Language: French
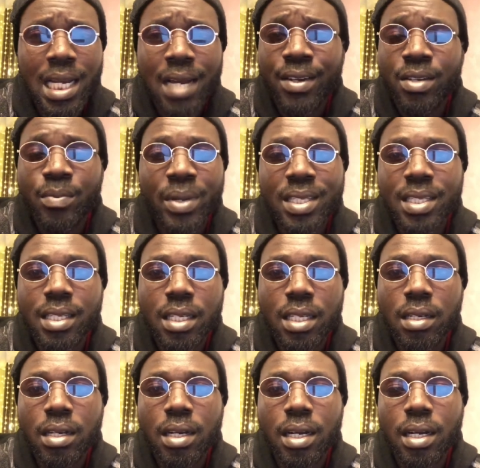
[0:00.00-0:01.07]
avant de passer
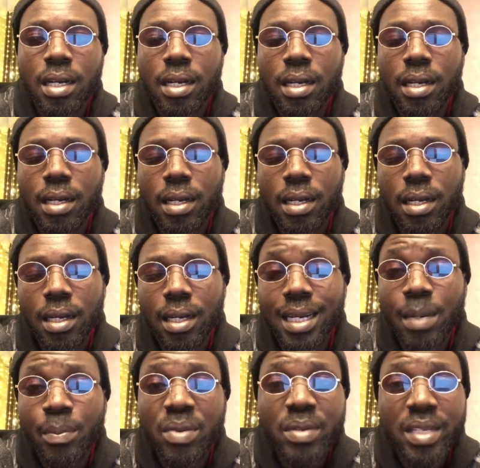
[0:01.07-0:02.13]
à, à,
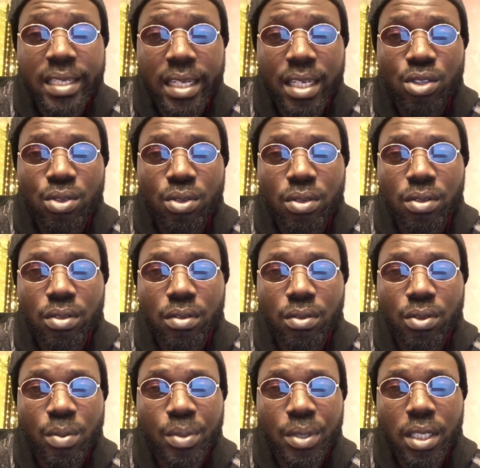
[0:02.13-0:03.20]
la première sélection. Vous
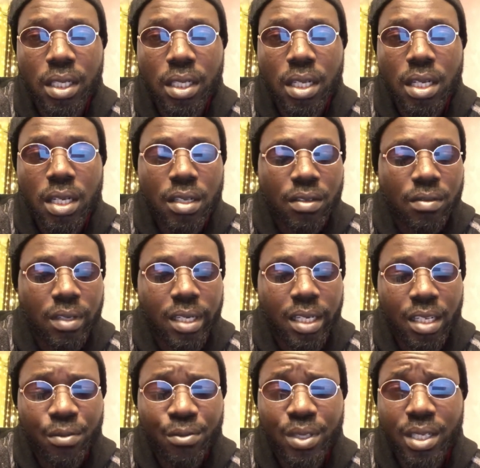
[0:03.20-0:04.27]
comprenez Voilà,
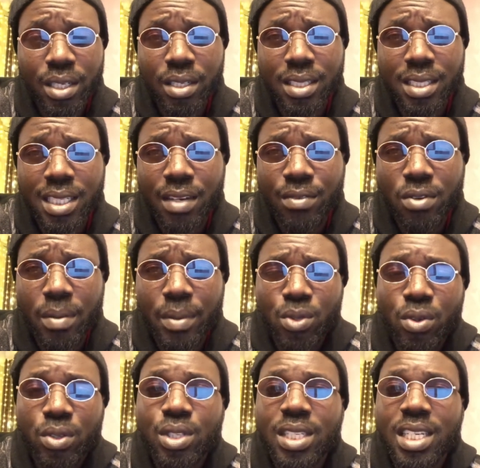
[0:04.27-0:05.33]
il faudrait savoir parce
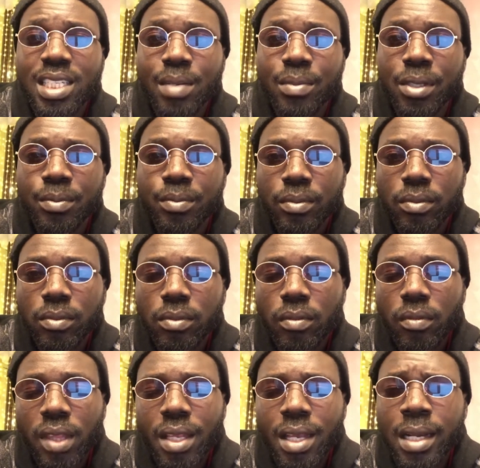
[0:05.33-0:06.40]
qu'on ne sait jamais.
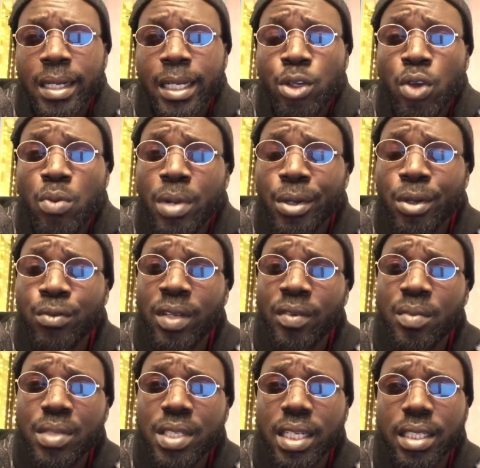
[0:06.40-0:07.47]
Les documents que vous avez
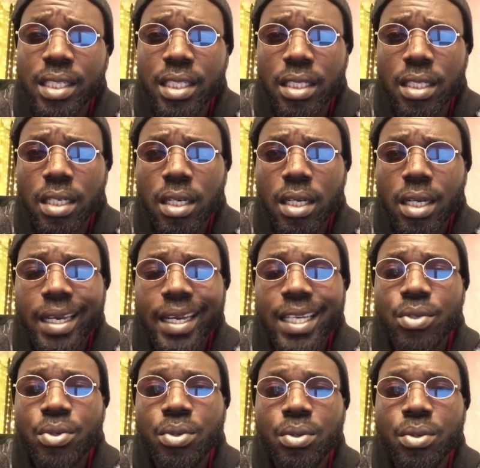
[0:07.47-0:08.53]
mis en ligne,
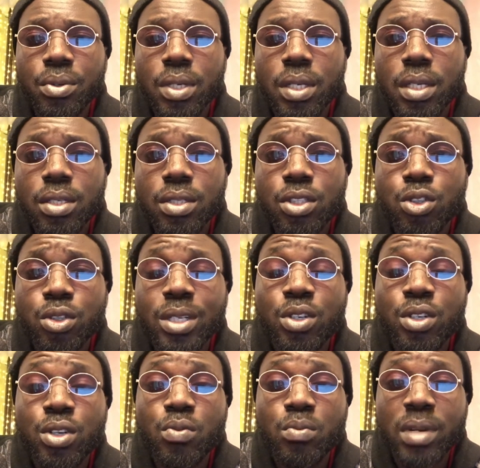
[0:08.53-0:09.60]
est-ce que ce sont des
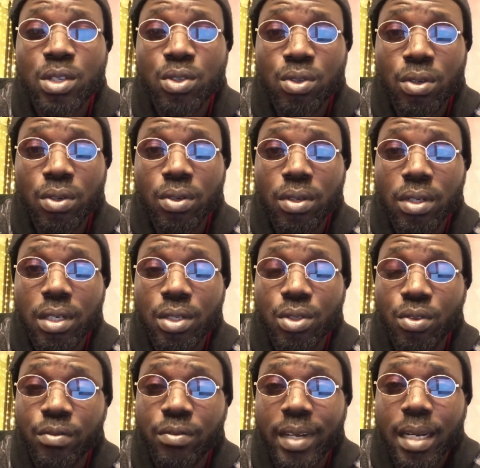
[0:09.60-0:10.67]
documents qui sont, qui
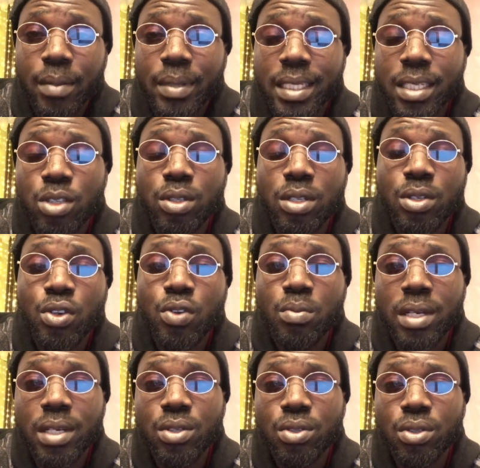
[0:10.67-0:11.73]
sont valables Est-ce que ce sont des
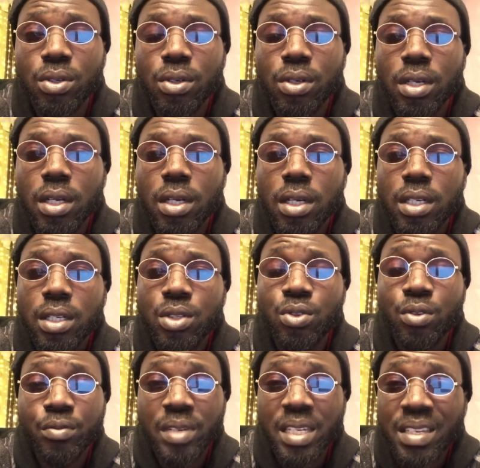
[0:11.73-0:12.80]
documents qui sont, qui
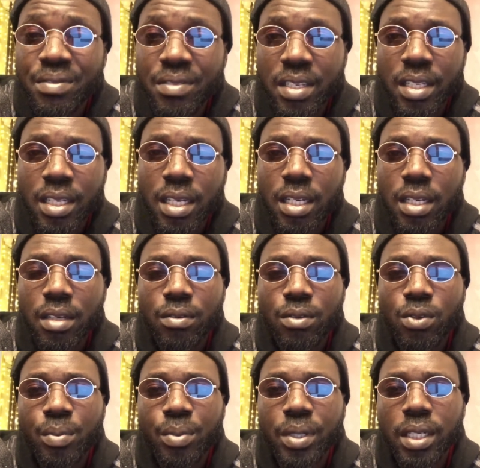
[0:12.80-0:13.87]
sont vérifiés Vous
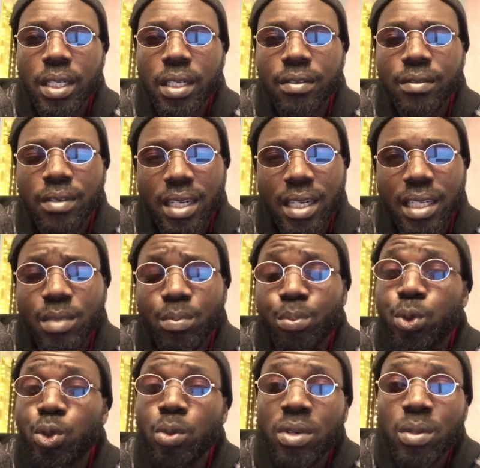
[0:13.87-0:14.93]
comprenez Voilà.
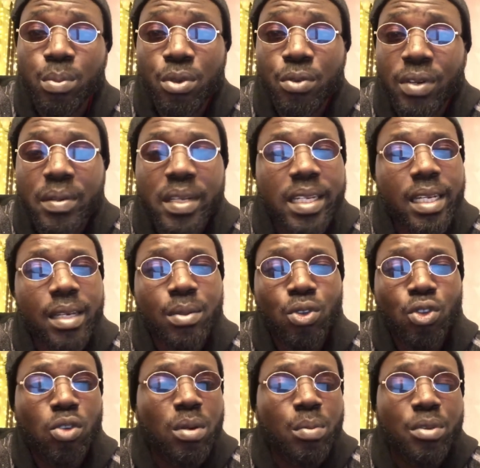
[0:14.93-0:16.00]
Tout le monde peut fabriquer des,
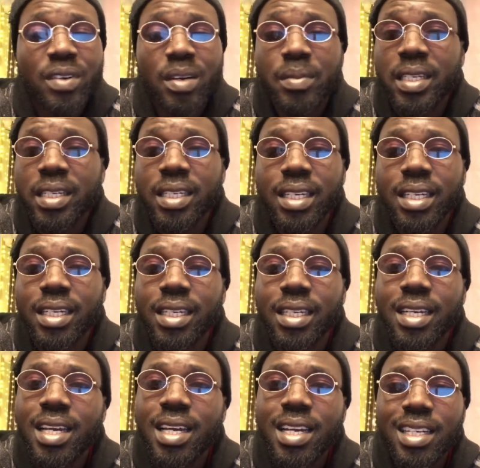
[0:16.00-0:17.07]
tout le monde peut fabriquer
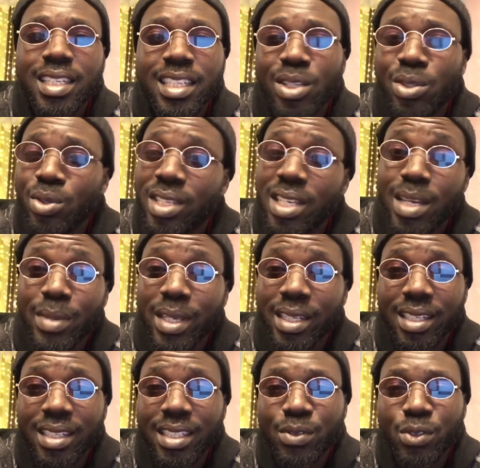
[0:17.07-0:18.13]
des, dossiers et mettre
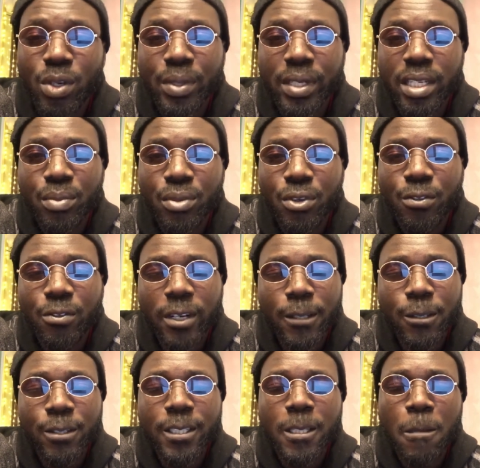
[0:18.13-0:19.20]
en ligne. Vous comprenez un peu Voilà.
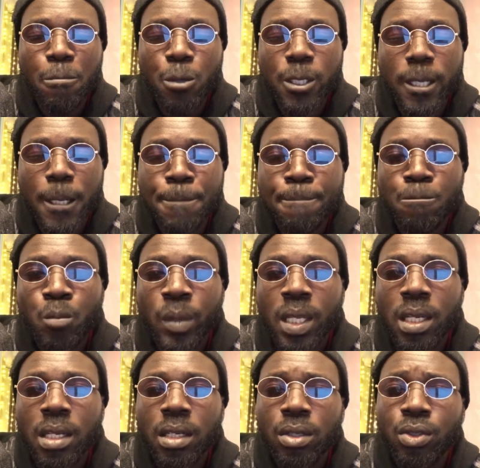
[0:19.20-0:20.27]
Donc, c'est un peu ça.
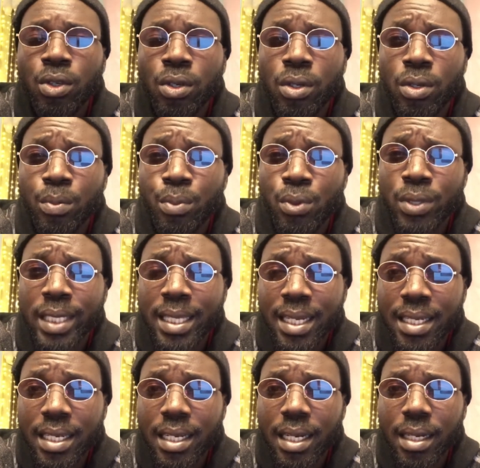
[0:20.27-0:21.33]
Donc, pour cette
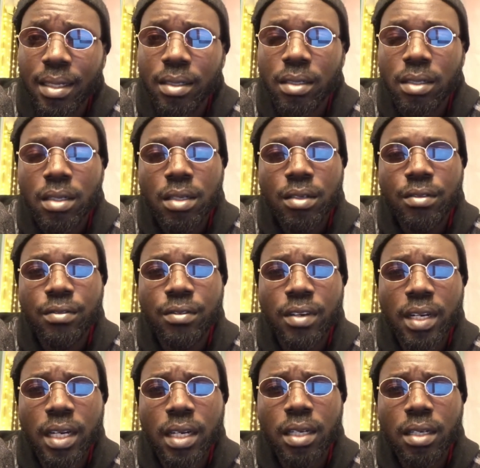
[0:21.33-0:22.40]
année-là,
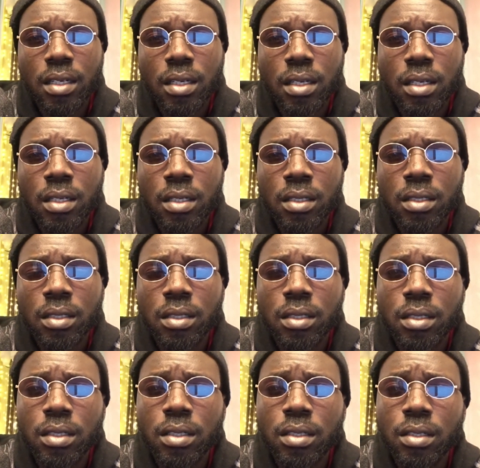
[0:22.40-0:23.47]
voilà,
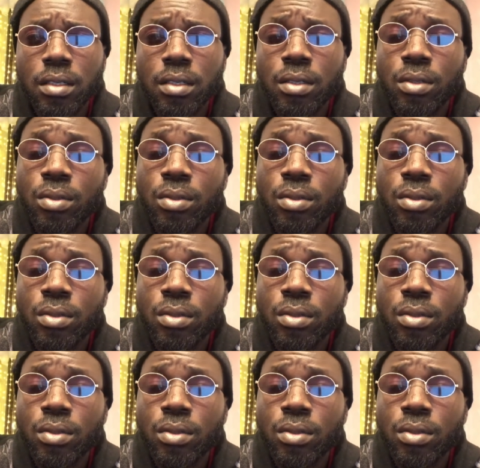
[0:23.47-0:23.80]
euh,